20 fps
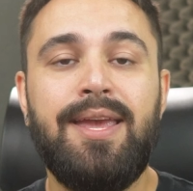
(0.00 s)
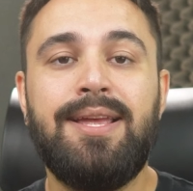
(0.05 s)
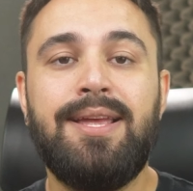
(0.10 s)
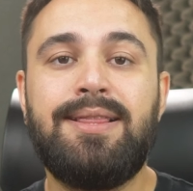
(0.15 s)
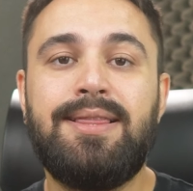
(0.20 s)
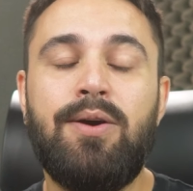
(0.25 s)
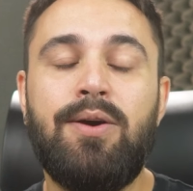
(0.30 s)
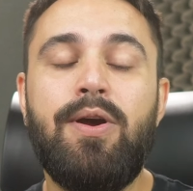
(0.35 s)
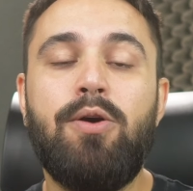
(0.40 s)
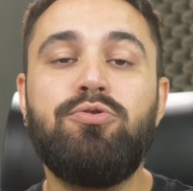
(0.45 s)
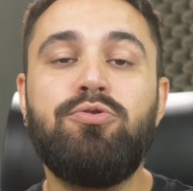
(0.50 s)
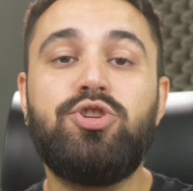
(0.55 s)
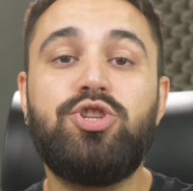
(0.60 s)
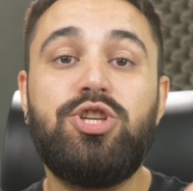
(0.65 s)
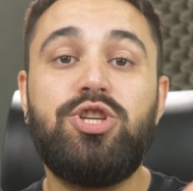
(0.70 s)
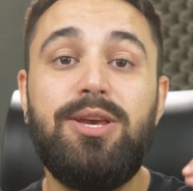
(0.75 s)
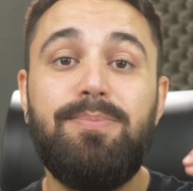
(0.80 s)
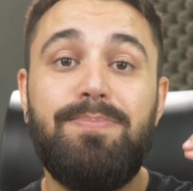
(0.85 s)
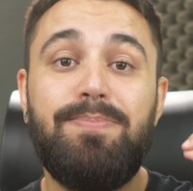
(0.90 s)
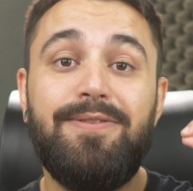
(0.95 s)
Então é um
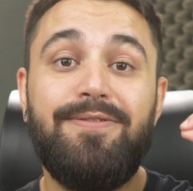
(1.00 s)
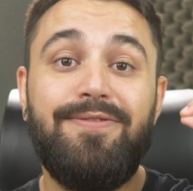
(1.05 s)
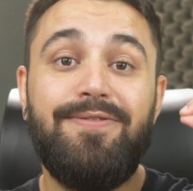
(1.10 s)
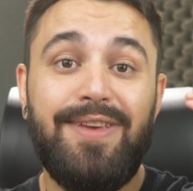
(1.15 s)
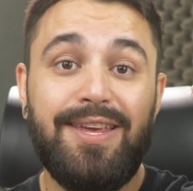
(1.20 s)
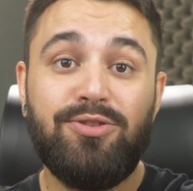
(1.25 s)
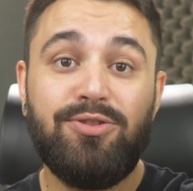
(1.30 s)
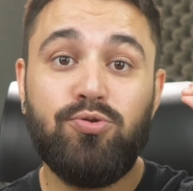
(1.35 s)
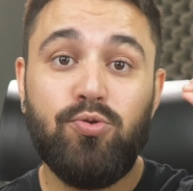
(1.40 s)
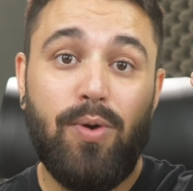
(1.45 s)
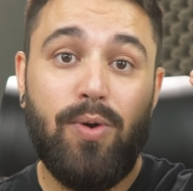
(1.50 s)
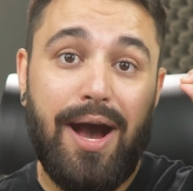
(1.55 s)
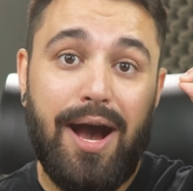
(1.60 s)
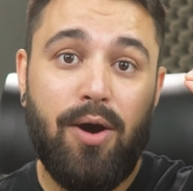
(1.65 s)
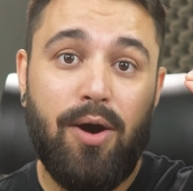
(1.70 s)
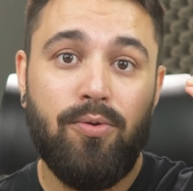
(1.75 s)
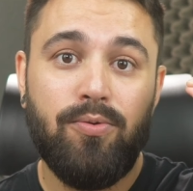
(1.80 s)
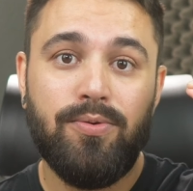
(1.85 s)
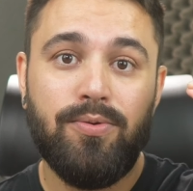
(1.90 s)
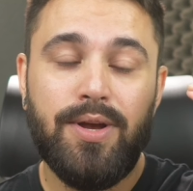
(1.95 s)
chip
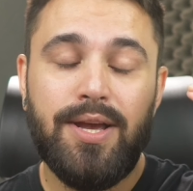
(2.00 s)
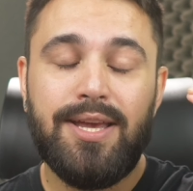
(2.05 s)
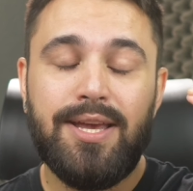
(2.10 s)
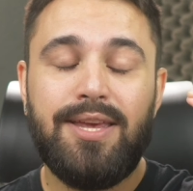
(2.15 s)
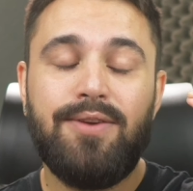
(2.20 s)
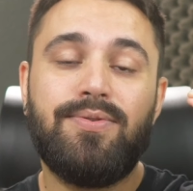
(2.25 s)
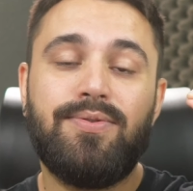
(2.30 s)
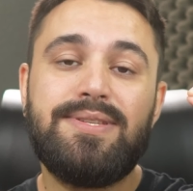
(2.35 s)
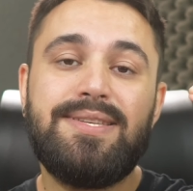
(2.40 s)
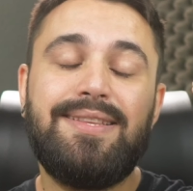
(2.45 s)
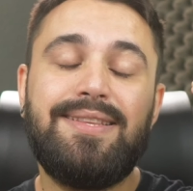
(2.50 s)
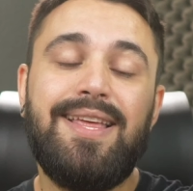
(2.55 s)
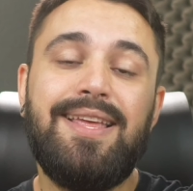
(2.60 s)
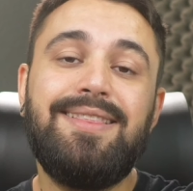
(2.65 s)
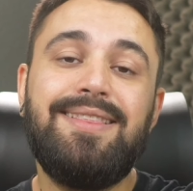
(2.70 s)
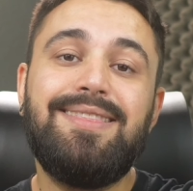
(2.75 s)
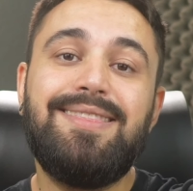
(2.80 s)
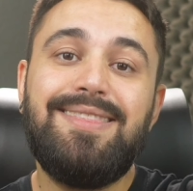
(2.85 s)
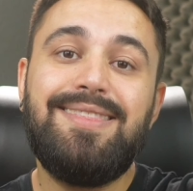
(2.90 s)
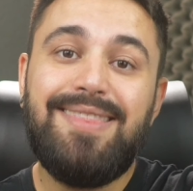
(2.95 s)
virtual que você
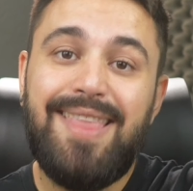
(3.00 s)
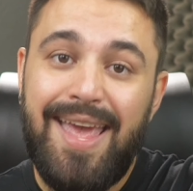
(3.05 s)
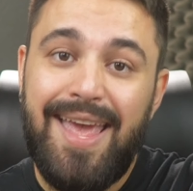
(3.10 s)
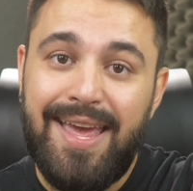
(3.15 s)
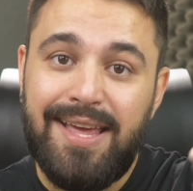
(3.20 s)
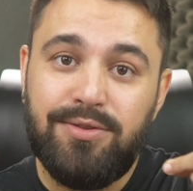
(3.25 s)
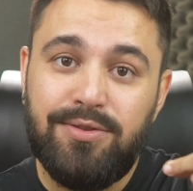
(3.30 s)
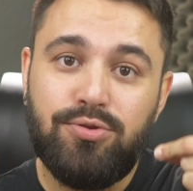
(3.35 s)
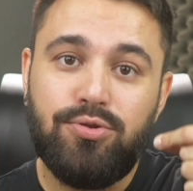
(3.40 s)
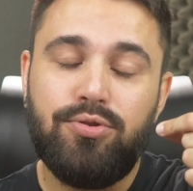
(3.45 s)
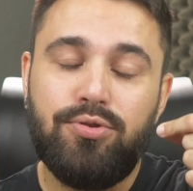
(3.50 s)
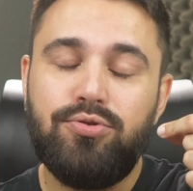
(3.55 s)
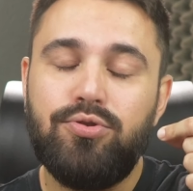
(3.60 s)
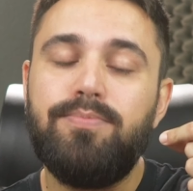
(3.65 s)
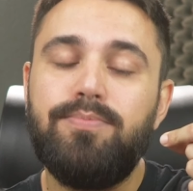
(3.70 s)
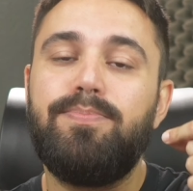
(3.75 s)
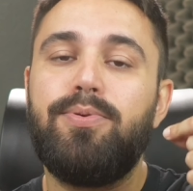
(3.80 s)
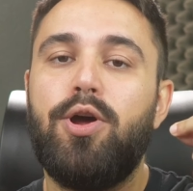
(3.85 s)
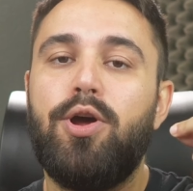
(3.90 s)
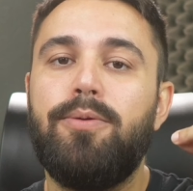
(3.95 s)
tem dentro
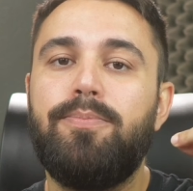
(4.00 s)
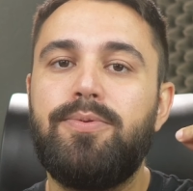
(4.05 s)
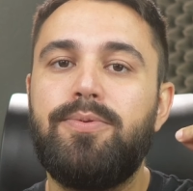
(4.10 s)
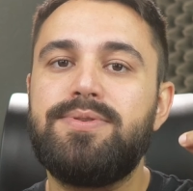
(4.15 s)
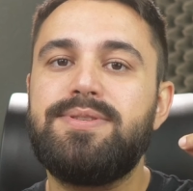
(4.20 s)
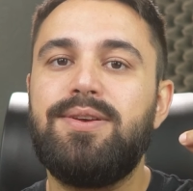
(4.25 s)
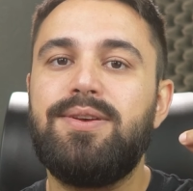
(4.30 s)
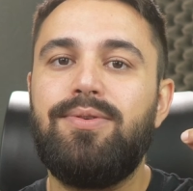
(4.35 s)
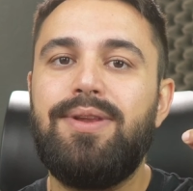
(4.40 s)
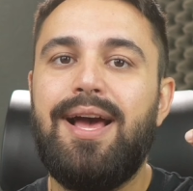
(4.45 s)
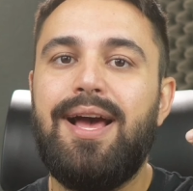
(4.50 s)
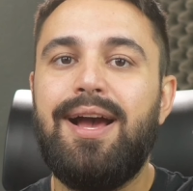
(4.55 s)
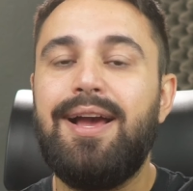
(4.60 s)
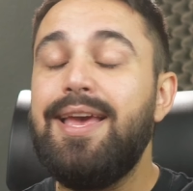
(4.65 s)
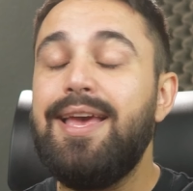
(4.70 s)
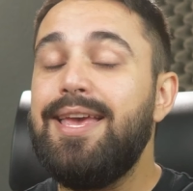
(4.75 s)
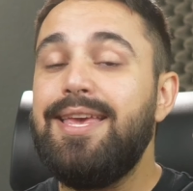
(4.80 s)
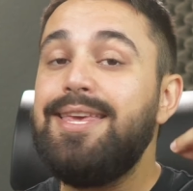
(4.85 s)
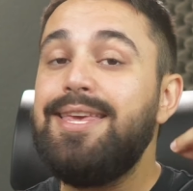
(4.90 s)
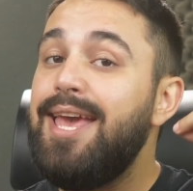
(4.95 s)
do próprio
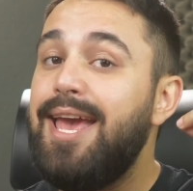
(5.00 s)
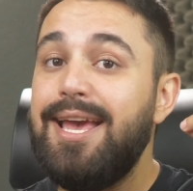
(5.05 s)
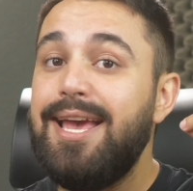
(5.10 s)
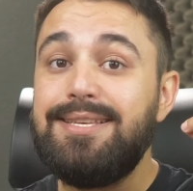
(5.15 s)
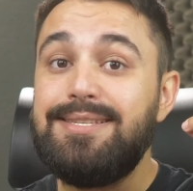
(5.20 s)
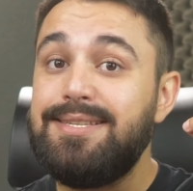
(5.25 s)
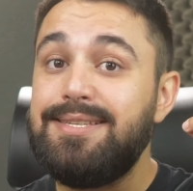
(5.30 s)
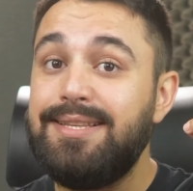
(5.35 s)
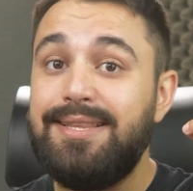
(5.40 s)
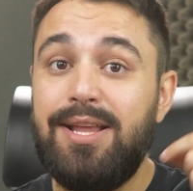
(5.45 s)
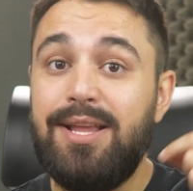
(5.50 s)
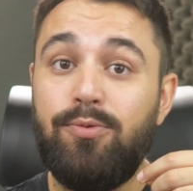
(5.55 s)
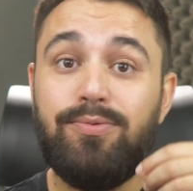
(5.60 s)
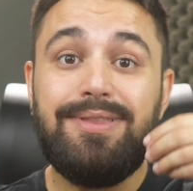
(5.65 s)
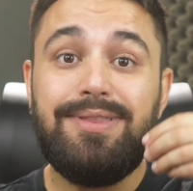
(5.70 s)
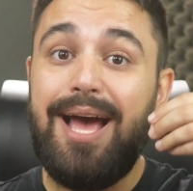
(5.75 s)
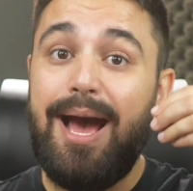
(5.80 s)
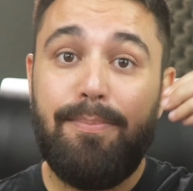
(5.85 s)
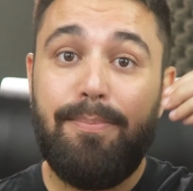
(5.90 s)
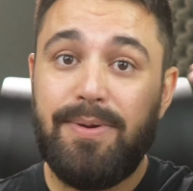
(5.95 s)
celular. E esse
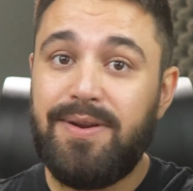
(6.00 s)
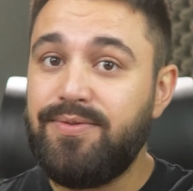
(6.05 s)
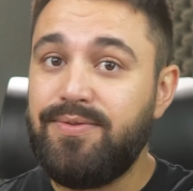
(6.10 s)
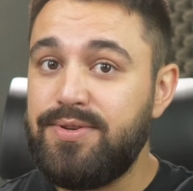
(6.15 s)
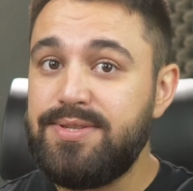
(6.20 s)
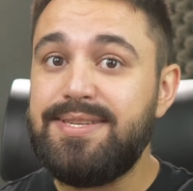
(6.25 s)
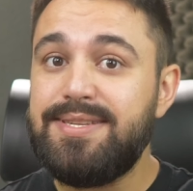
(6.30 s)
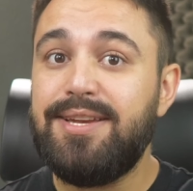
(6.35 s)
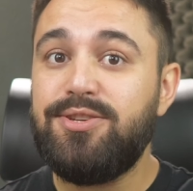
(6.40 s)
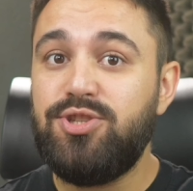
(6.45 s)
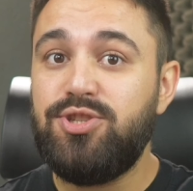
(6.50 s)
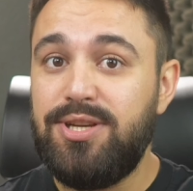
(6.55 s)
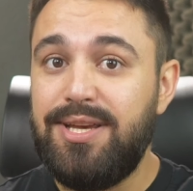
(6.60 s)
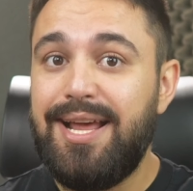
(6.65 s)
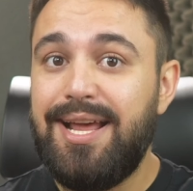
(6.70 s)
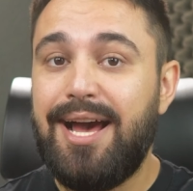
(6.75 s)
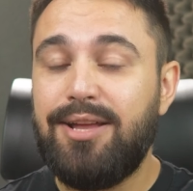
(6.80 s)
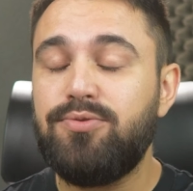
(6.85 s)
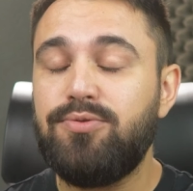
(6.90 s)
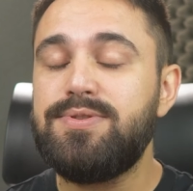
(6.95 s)
não dá para você
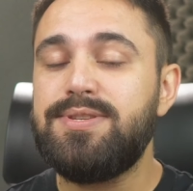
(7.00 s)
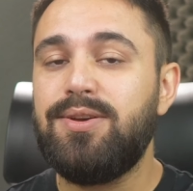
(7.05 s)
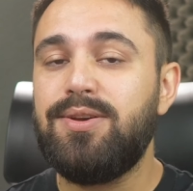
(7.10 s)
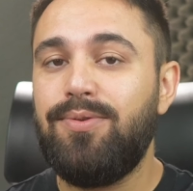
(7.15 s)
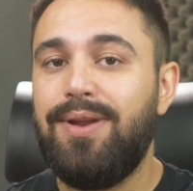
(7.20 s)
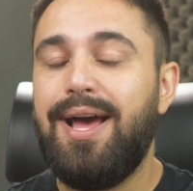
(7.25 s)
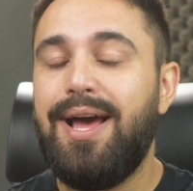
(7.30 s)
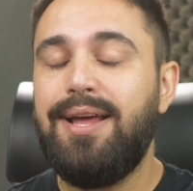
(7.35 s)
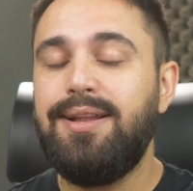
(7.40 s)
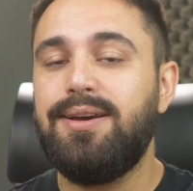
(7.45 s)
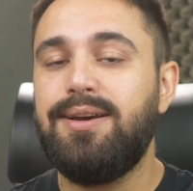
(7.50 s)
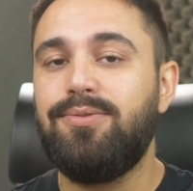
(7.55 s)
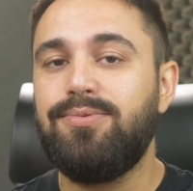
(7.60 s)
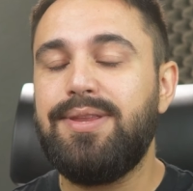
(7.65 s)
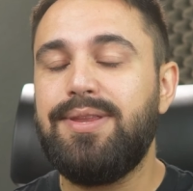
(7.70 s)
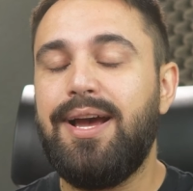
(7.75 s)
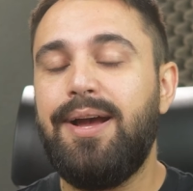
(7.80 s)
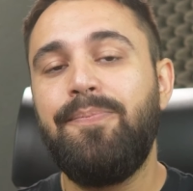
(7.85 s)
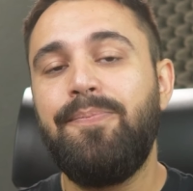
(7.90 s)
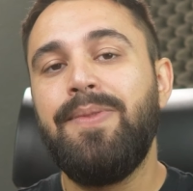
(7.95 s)
tirar do celular não,
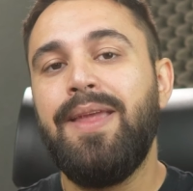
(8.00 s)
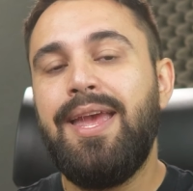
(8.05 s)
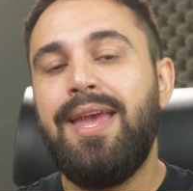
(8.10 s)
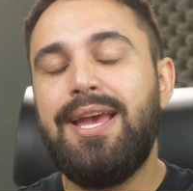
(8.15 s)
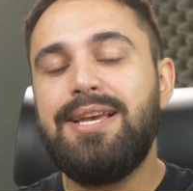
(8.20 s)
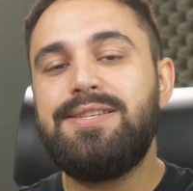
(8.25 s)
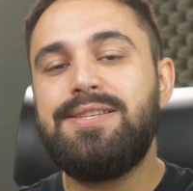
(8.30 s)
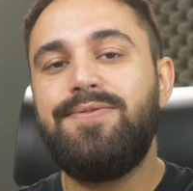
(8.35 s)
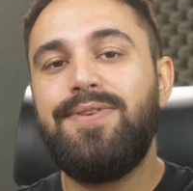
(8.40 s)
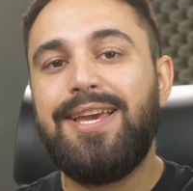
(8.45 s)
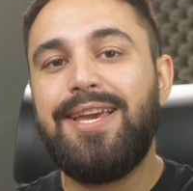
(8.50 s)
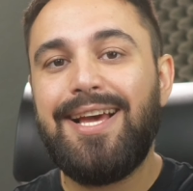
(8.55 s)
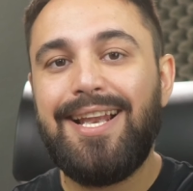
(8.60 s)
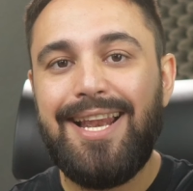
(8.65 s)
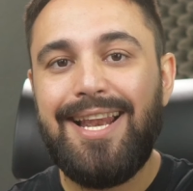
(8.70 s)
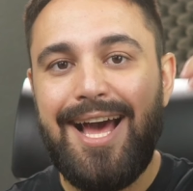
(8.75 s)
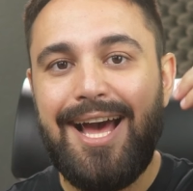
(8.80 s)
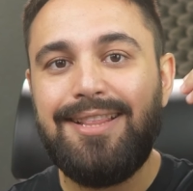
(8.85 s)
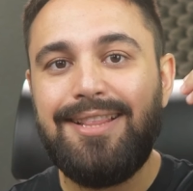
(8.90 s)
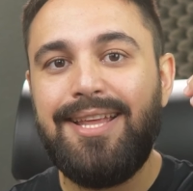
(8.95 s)
tá? Esse fica
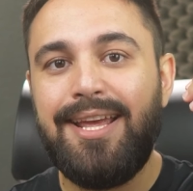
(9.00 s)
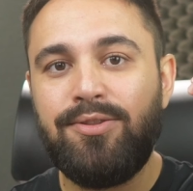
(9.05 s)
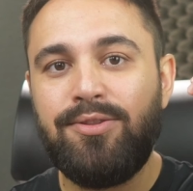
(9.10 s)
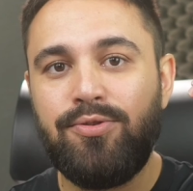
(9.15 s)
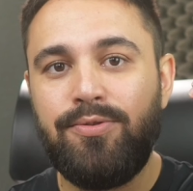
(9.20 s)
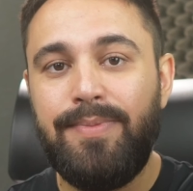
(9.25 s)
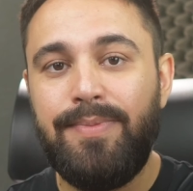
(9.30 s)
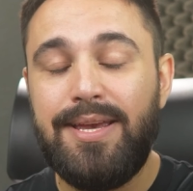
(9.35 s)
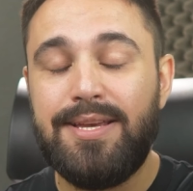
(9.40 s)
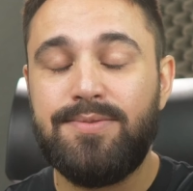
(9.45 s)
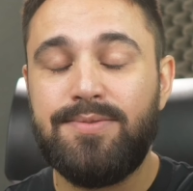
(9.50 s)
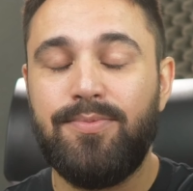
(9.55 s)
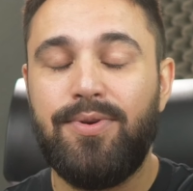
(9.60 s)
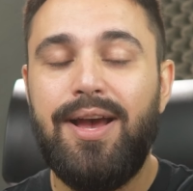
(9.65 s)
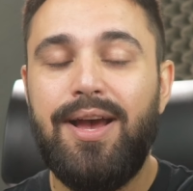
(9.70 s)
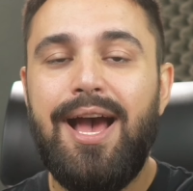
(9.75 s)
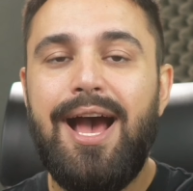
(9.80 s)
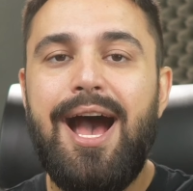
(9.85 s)
lá dentro mesmo.